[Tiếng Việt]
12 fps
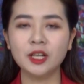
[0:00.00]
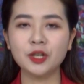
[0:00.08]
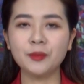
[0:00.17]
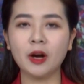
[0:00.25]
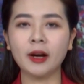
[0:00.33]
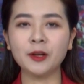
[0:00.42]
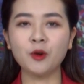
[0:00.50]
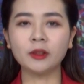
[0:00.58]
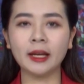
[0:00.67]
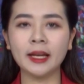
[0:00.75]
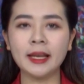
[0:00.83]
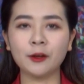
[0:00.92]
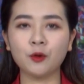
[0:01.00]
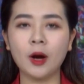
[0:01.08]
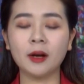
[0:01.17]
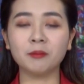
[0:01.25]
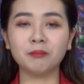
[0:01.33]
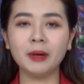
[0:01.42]
Trong đó khách quốc tế đạt
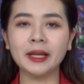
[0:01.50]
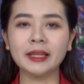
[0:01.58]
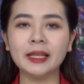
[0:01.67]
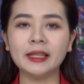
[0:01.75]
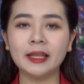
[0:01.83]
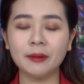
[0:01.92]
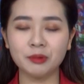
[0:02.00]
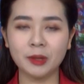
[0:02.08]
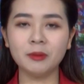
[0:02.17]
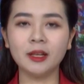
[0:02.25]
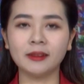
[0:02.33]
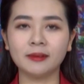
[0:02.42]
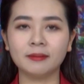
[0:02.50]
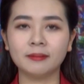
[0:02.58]
khoảng 7.500 lượt.